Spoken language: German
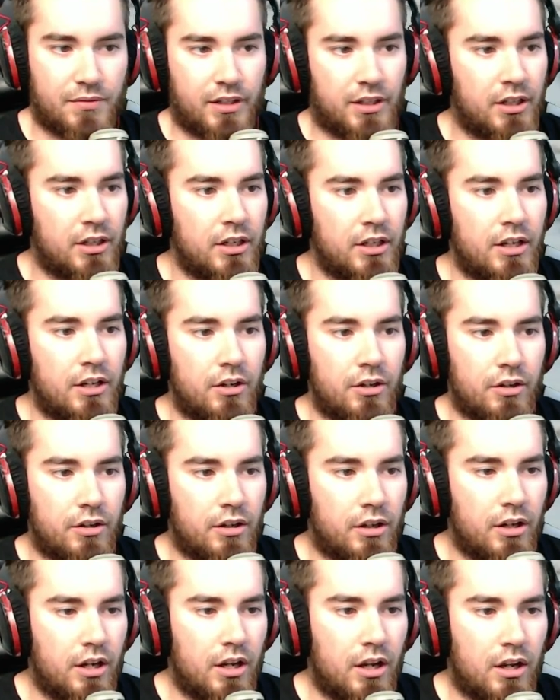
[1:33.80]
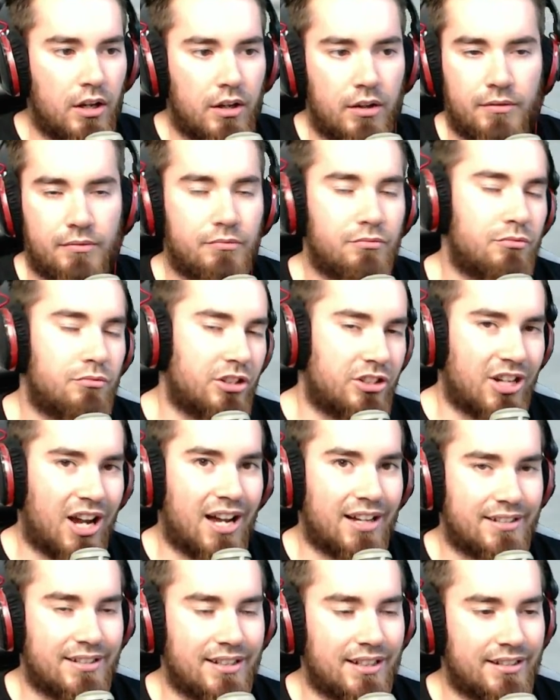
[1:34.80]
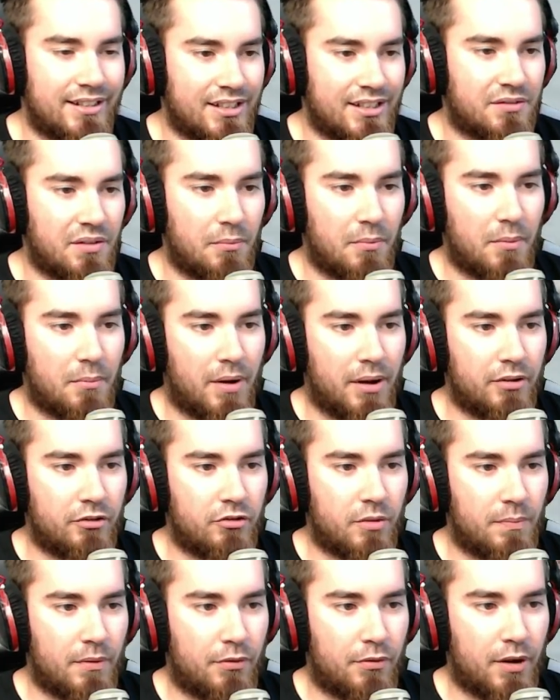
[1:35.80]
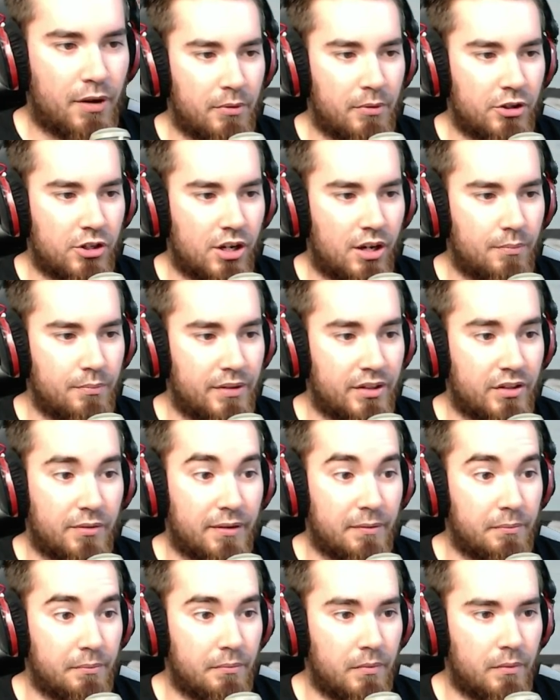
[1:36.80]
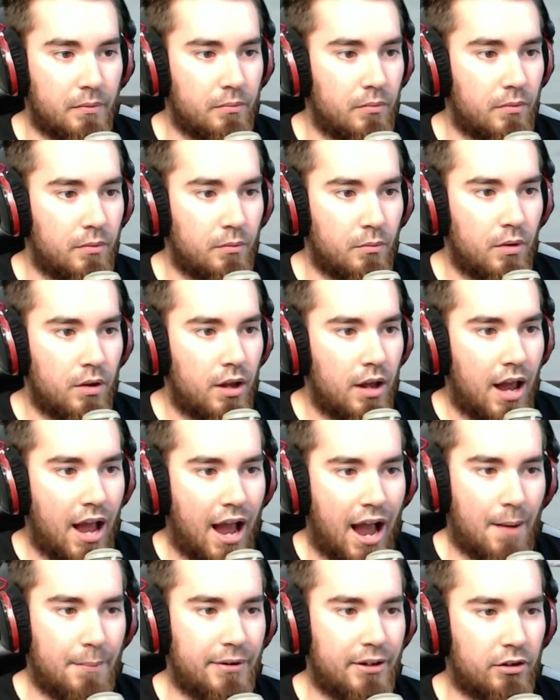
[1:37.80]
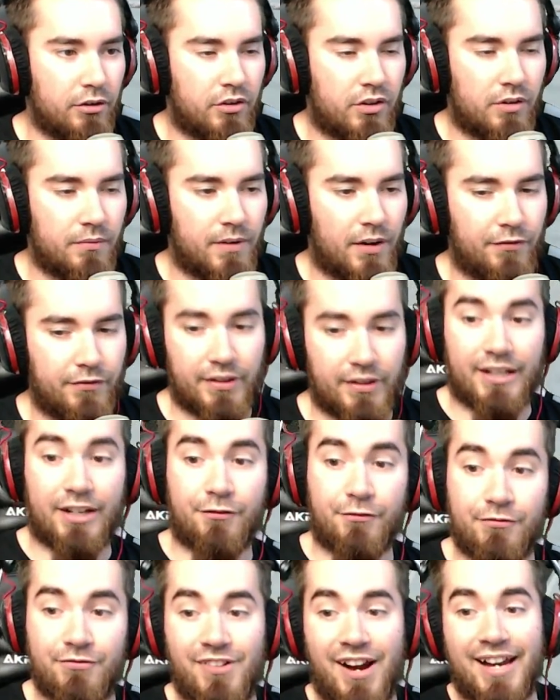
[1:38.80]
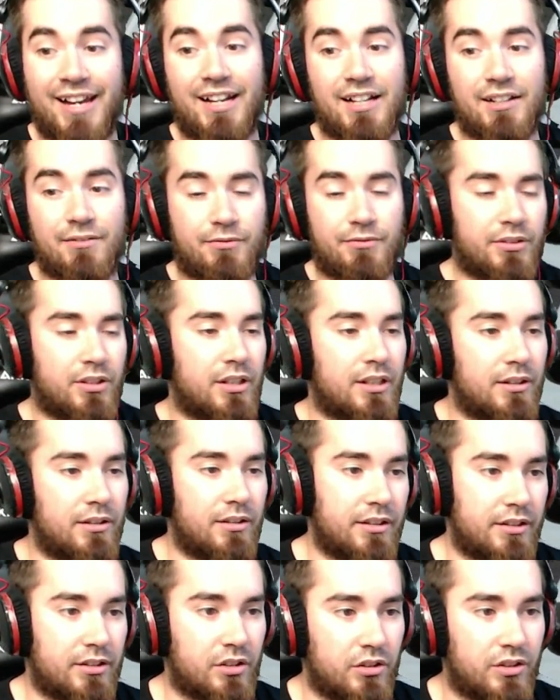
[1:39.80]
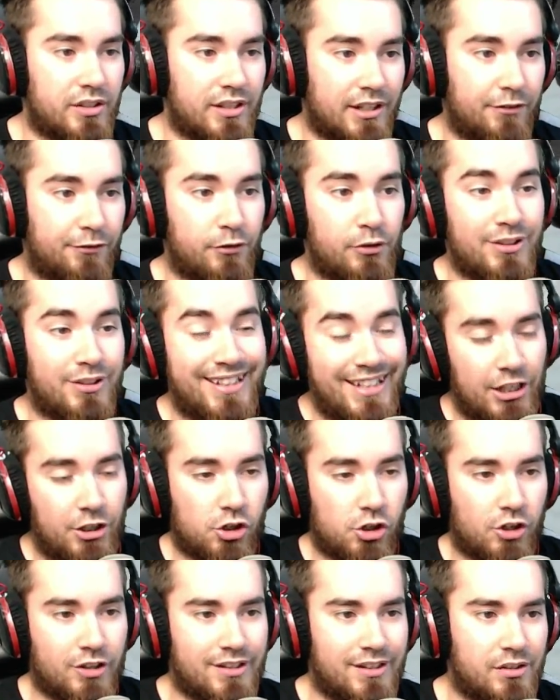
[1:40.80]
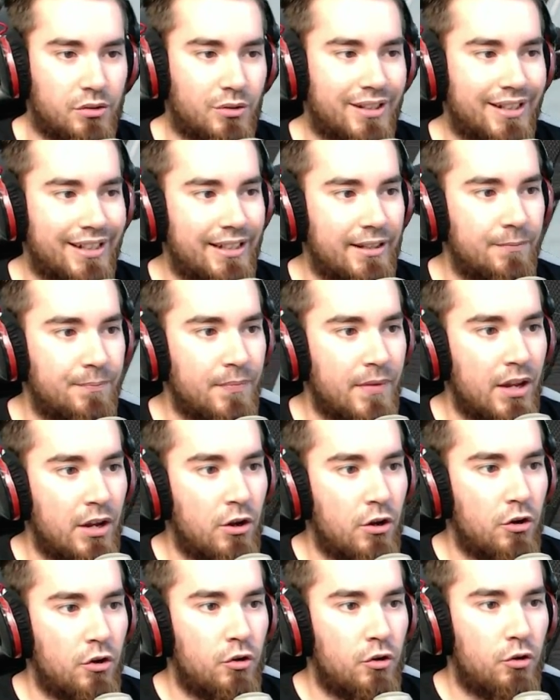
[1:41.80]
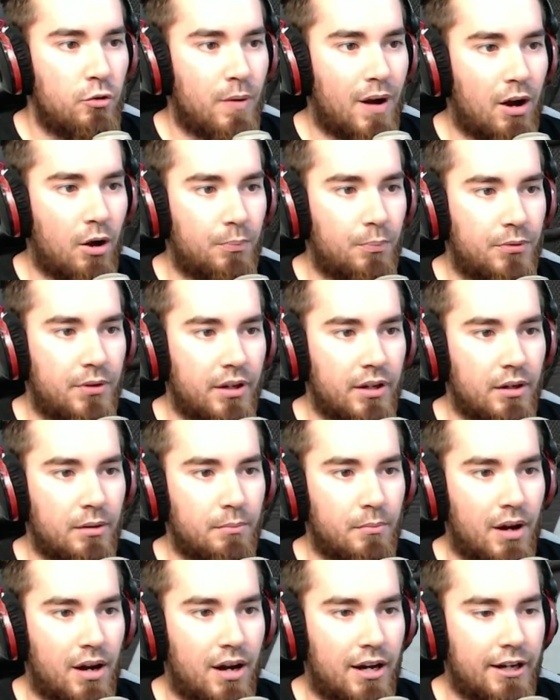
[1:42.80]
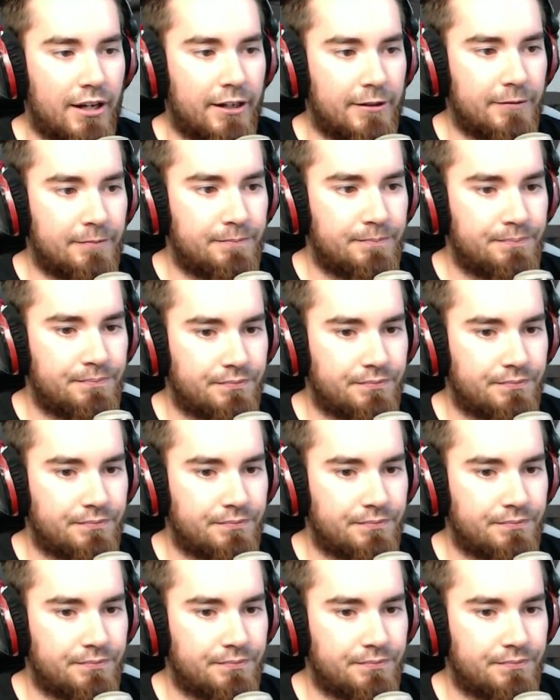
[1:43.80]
wie die Tatsache, dass, wenn wir mal ein Triple Match haben, deswegen habe ich auch zu den Waffen gegriffen, weil wir sonst ja gefühlt nie die Chance zu kriegen, überhaupt äh, mal